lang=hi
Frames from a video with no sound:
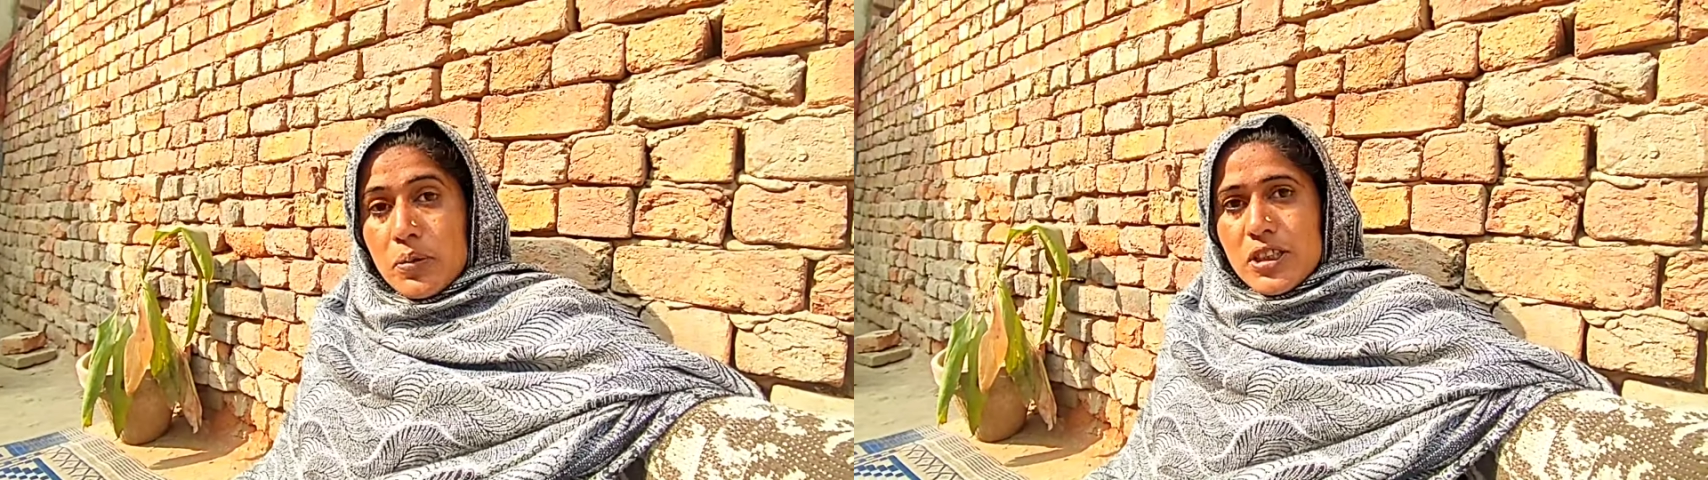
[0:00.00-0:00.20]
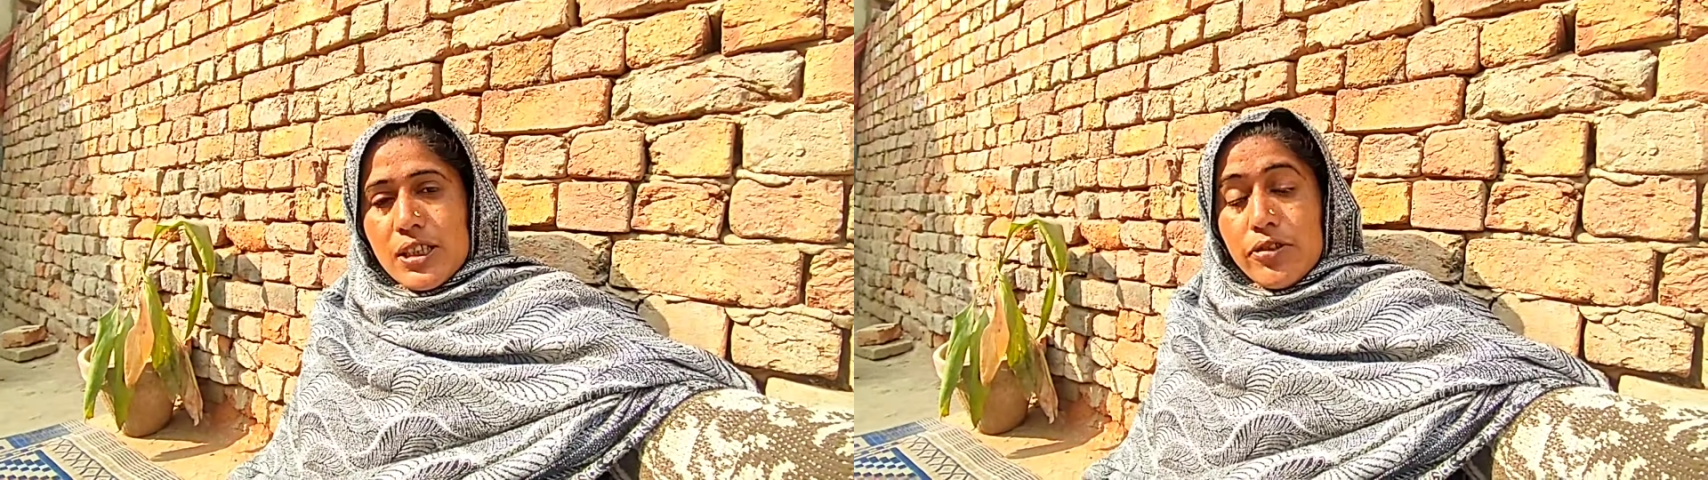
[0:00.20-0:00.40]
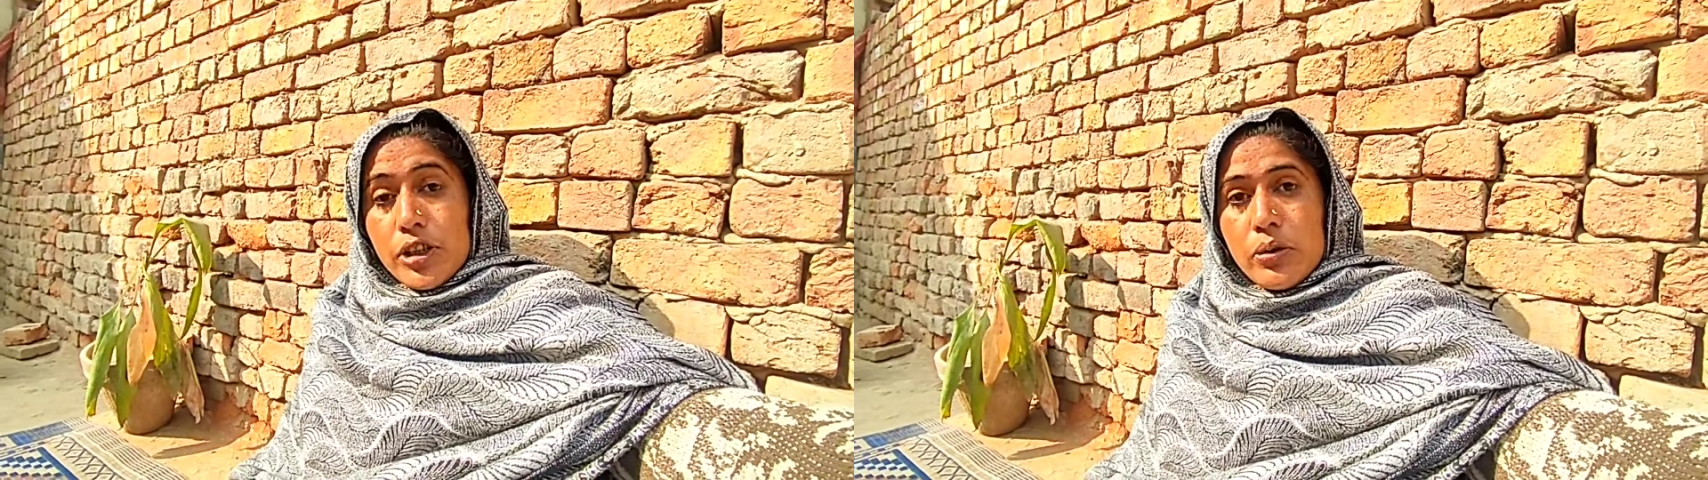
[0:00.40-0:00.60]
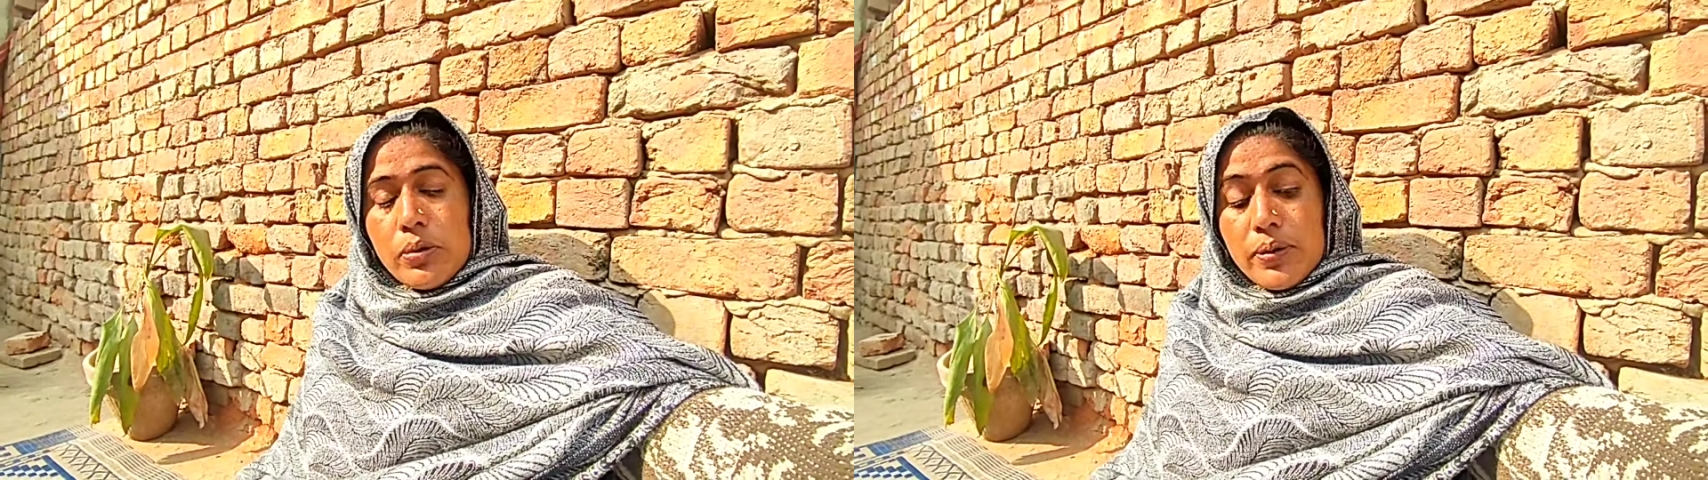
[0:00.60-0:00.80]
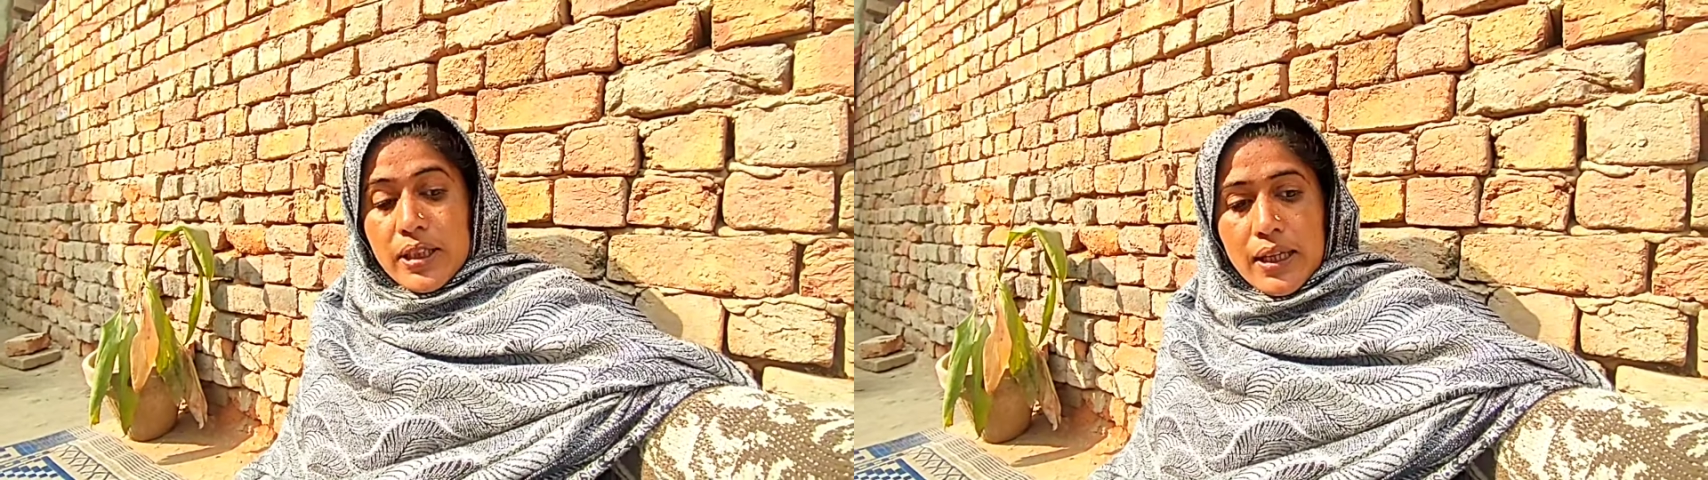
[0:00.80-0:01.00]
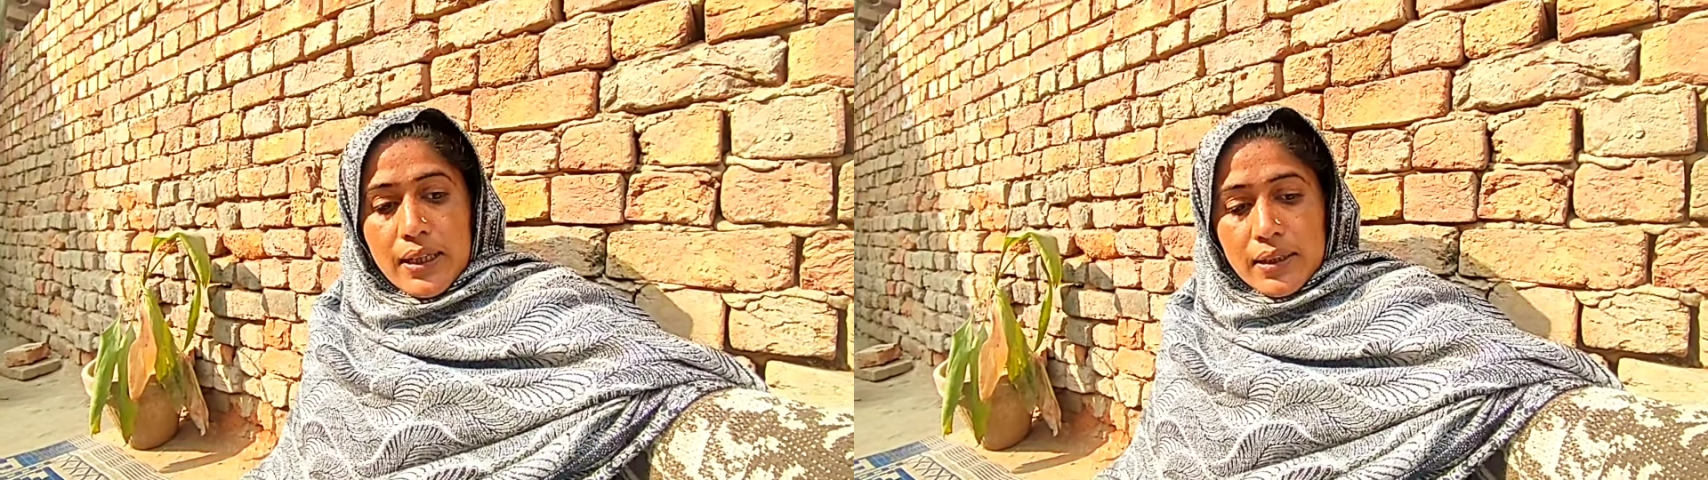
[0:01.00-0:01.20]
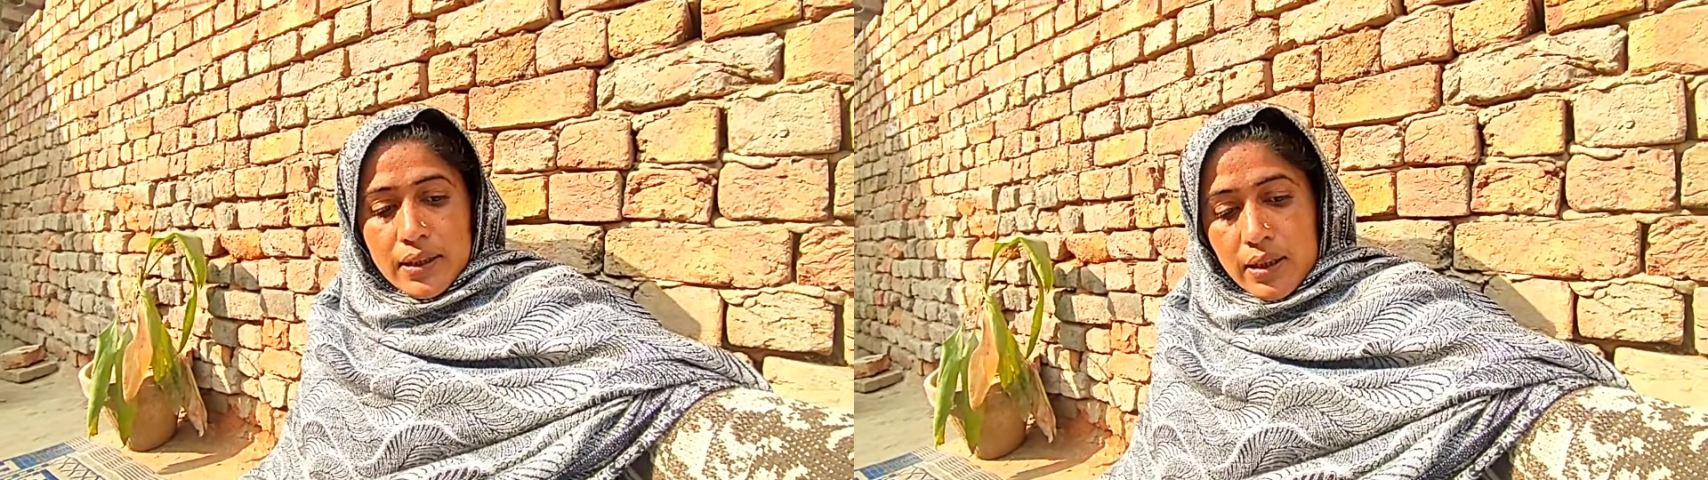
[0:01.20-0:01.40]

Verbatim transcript: पिछली वीडियो में बताया था